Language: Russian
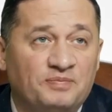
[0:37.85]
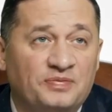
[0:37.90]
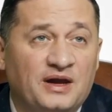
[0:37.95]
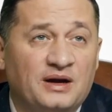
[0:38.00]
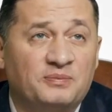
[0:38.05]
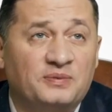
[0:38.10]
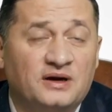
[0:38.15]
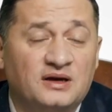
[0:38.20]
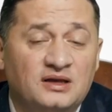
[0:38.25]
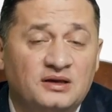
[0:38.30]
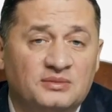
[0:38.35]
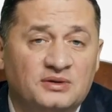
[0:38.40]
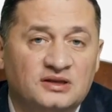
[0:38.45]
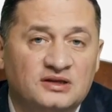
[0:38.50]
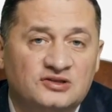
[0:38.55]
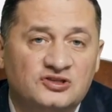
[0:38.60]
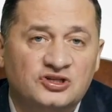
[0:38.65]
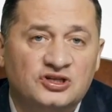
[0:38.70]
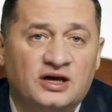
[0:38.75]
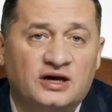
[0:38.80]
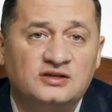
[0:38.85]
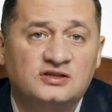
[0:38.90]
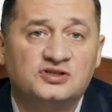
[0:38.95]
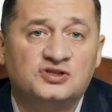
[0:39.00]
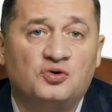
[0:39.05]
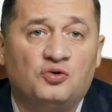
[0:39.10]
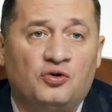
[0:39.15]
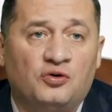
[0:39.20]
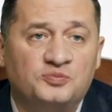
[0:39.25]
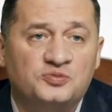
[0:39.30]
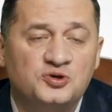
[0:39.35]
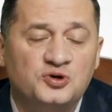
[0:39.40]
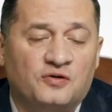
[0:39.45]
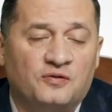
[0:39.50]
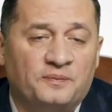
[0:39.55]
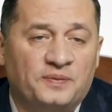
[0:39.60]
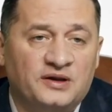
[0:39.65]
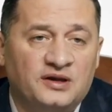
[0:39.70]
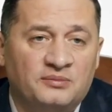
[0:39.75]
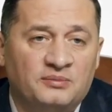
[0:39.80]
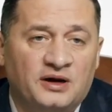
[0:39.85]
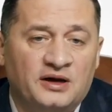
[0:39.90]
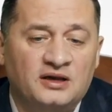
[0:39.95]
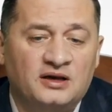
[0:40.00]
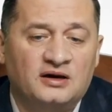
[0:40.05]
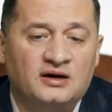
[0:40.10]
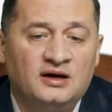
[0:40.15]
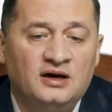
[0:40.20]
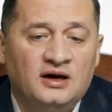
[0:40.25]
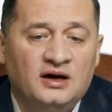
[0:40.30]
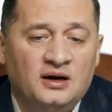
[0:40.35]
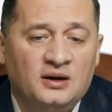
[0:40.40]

Необходимо начинать с общего понимания